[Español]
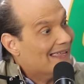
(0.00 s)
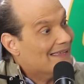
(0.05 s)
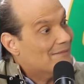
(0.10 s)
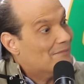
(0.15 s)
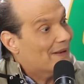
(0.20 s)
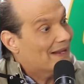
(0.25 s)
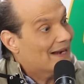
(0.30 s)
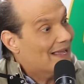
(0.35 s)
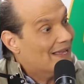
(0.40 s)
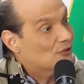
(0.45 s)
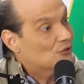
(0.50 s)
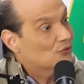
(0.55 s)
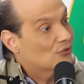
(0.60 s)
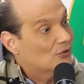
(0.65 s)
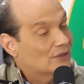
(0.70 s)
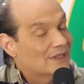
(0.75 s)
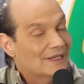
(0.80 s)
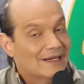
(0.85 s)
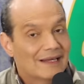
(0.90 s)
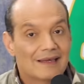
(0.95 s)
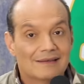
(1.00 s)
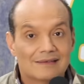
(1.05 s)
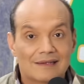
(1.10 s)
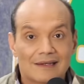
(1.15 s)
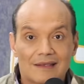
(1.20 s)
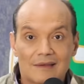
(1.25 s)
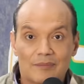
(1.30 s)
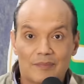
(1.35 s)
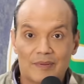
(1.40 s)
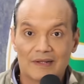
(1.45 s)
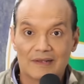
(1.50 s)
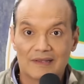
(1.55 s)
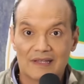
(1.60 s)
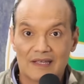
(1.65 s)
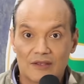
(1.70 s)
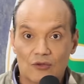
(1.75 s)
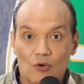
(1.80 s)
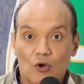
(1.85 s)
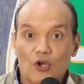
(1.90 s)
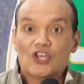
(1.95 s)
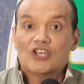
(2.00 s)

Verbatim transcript: y para eso uno tiene que ser desprendido